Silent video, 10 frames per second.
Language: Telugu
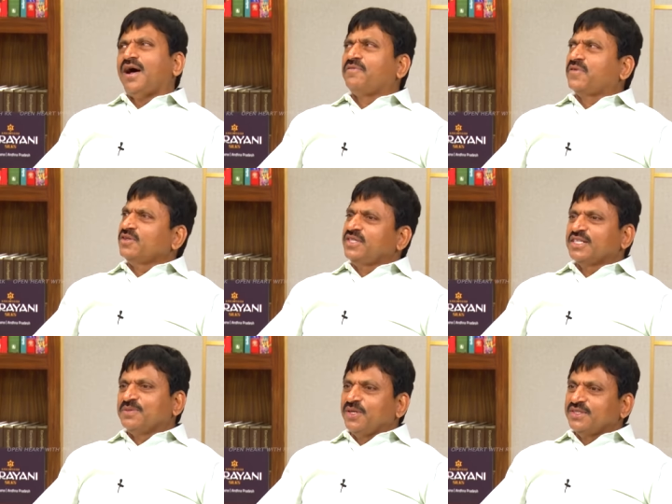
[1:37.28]
ఆఫ్టర్
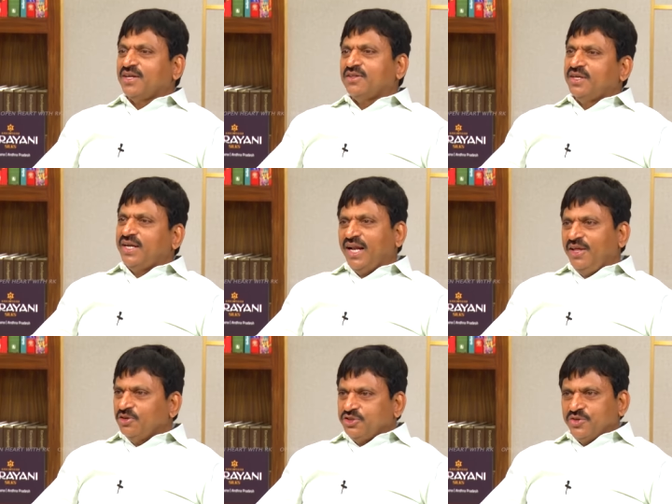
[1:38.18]
సిక్స్ మంత్స్ తర్వాత
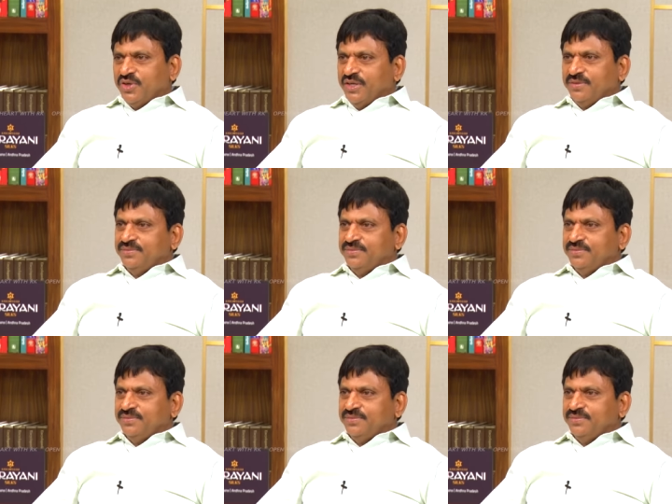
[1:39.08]
ఢిల్లీ వచ్చిండే